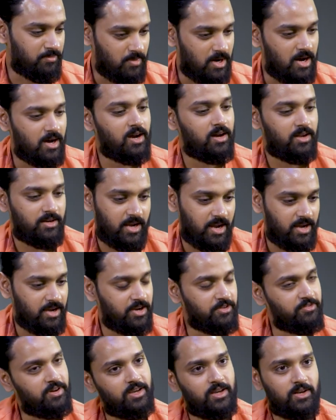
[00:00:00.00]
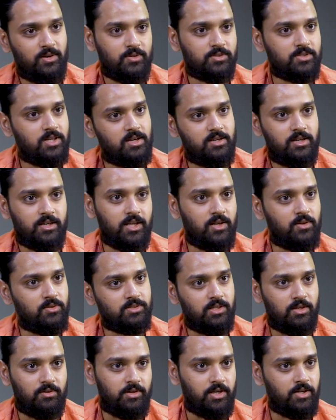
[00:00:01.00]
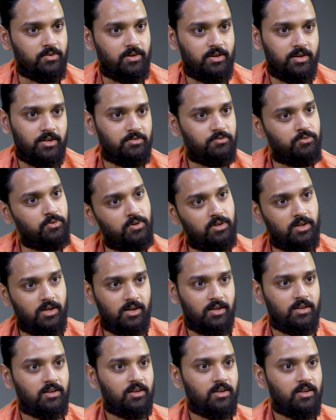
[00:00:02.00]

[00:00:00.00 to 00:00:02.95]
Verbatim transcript: బాగా నైంటీ ఫైవ్ కిలోస్ హండ్రెడ్ కిలోస్ అలా ఉండేవాడిని ఫుల్గా